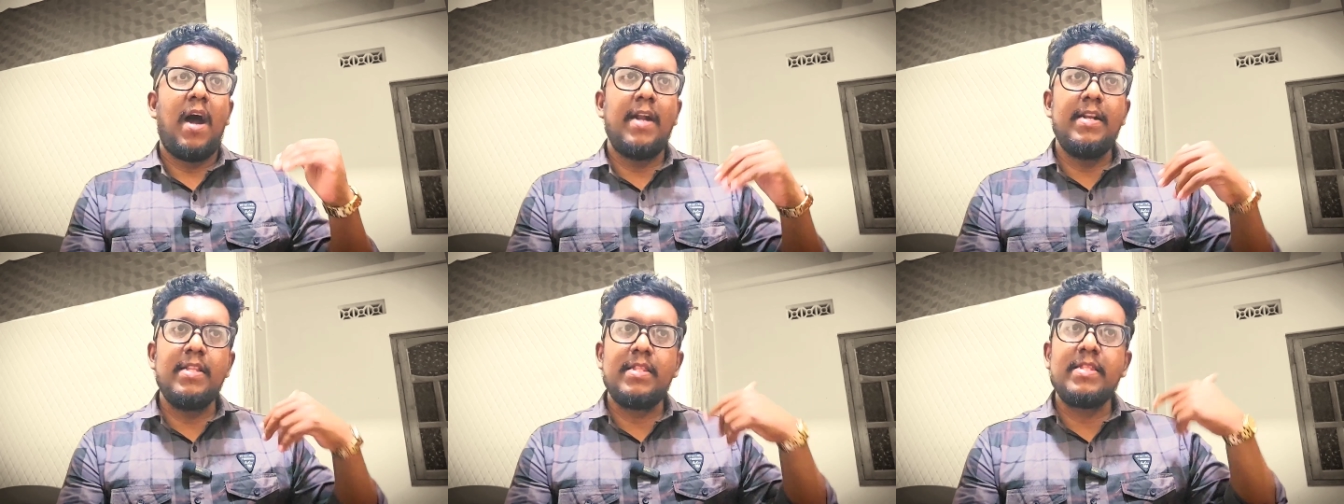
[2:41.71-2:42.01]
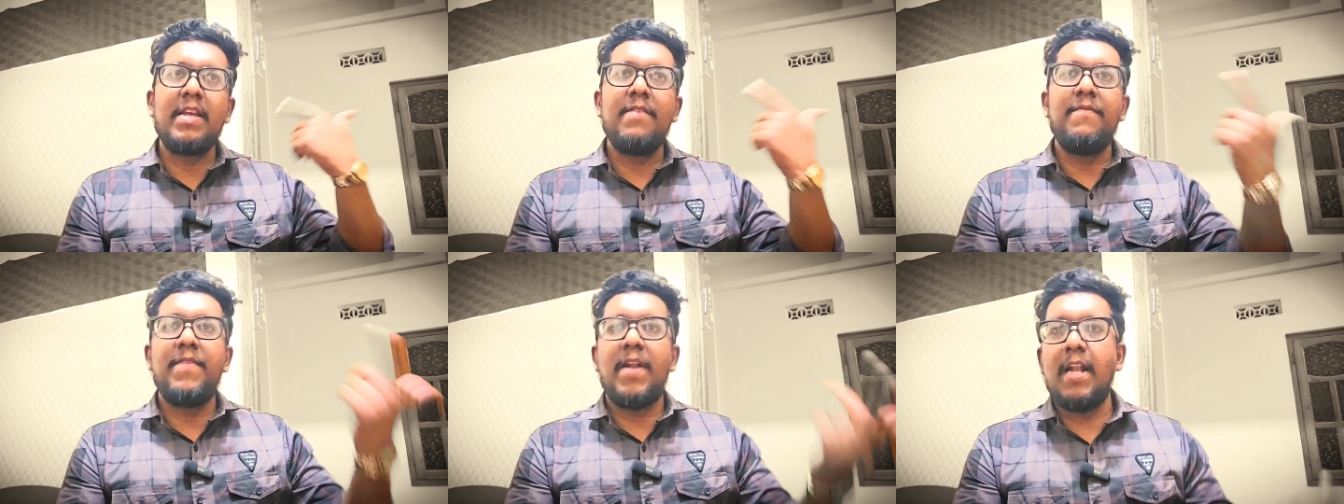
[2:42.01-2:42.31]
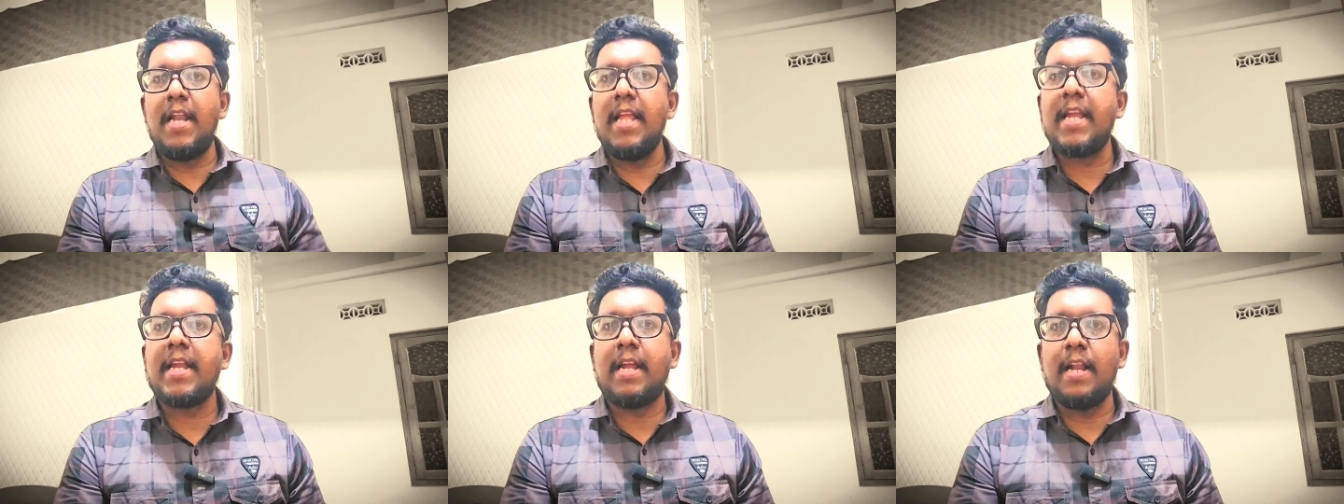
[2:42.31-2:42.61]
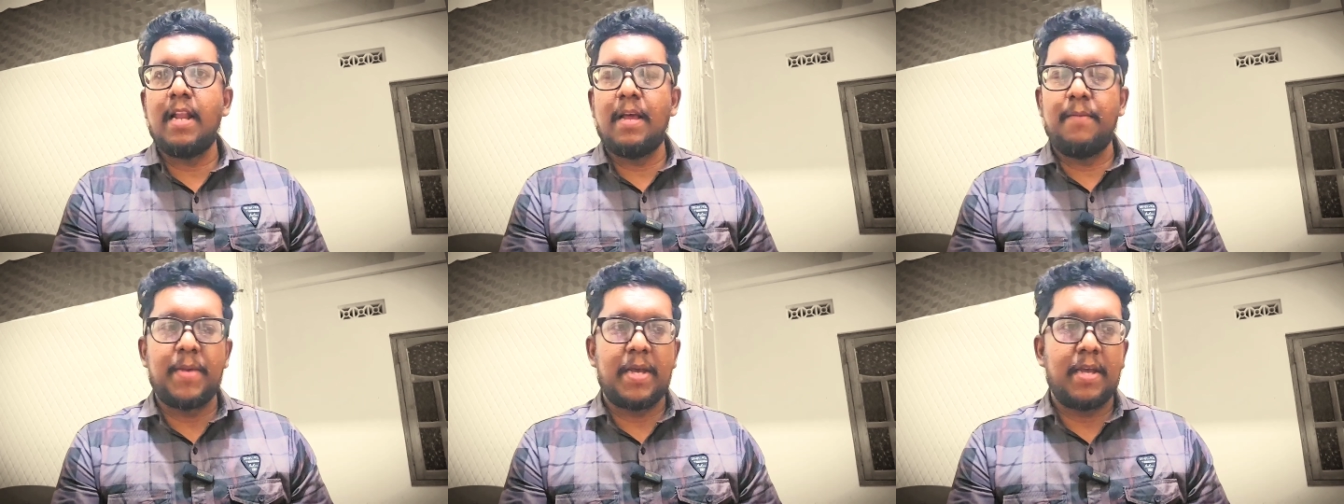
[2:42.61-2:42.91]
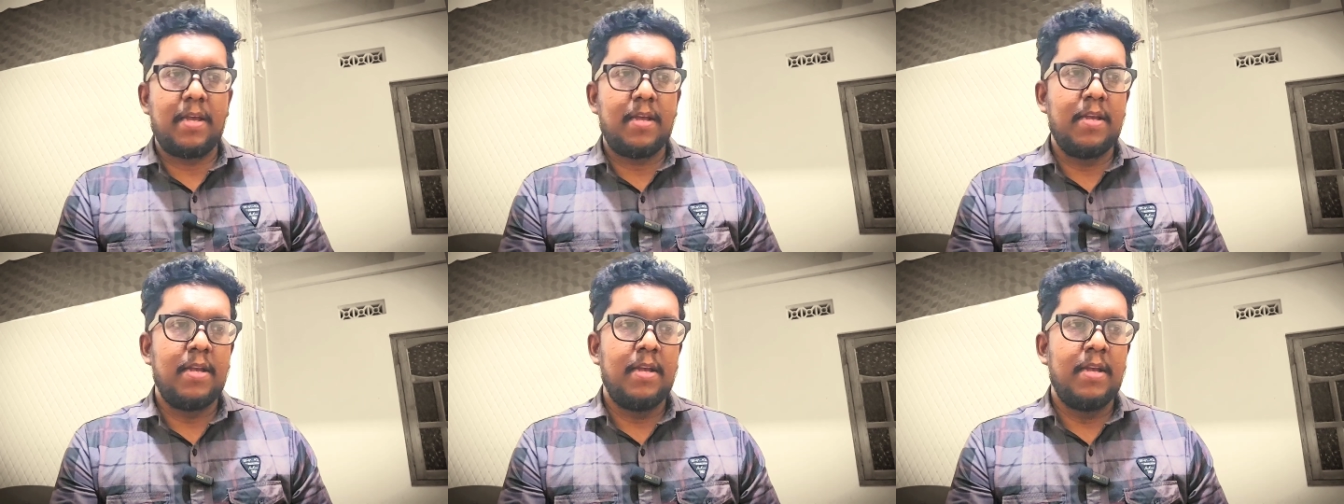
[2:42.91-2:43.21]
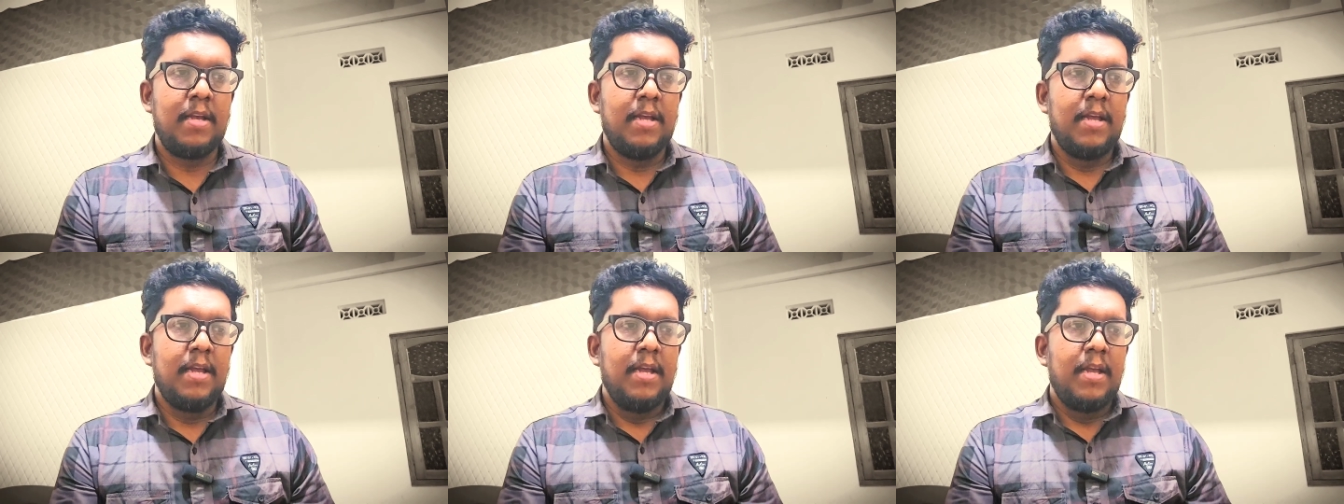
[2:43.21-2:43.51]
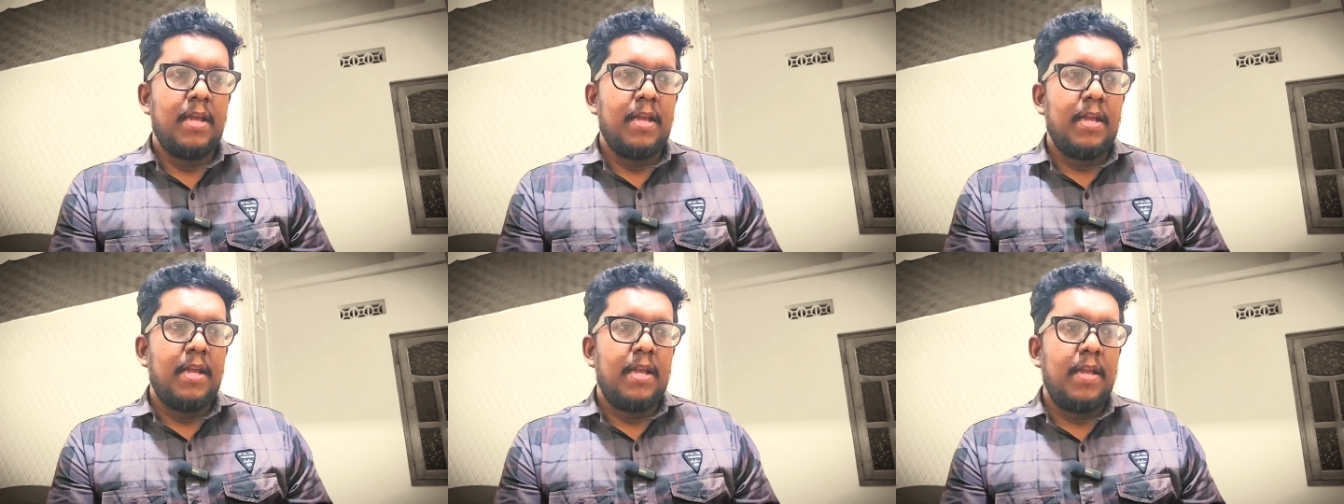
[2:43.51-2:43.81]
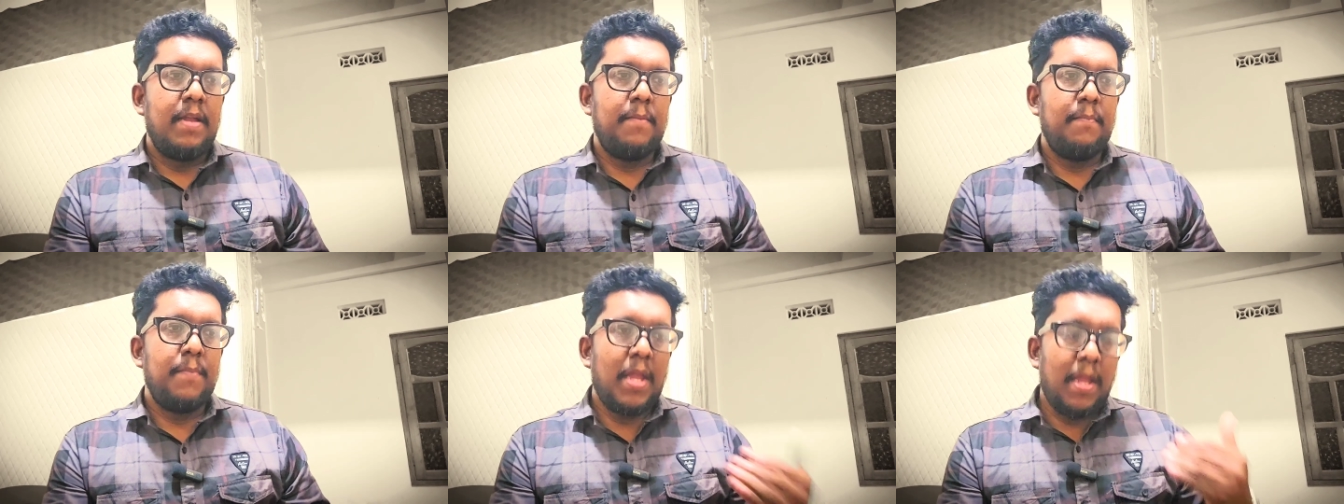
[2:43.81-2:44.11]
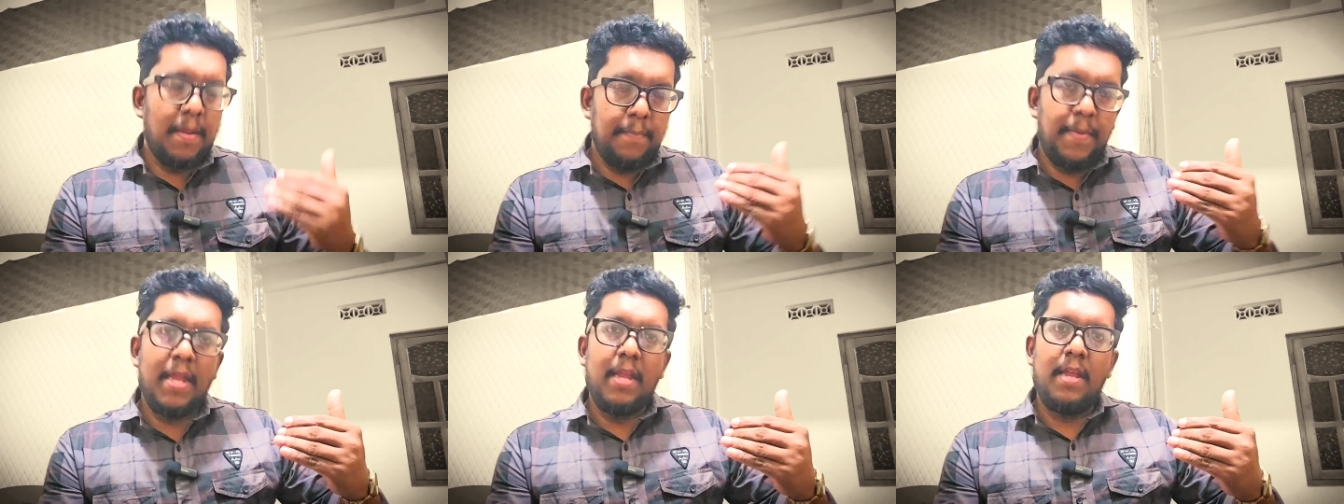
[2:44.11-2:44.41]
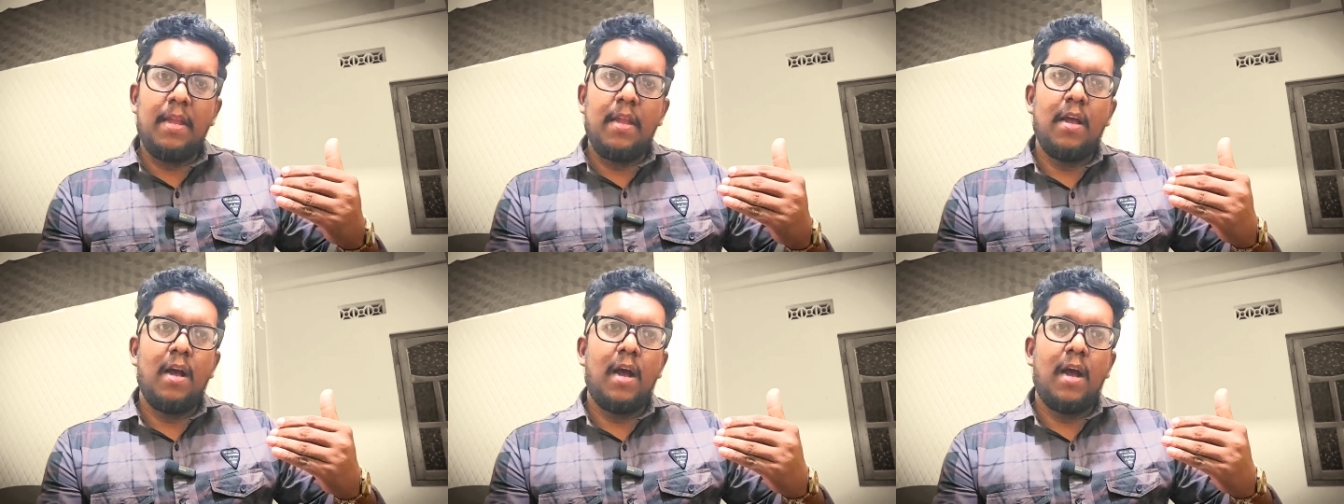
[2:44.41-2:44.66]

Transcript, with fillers: அடுத்த வெள்ளிக்கிழமை மேபி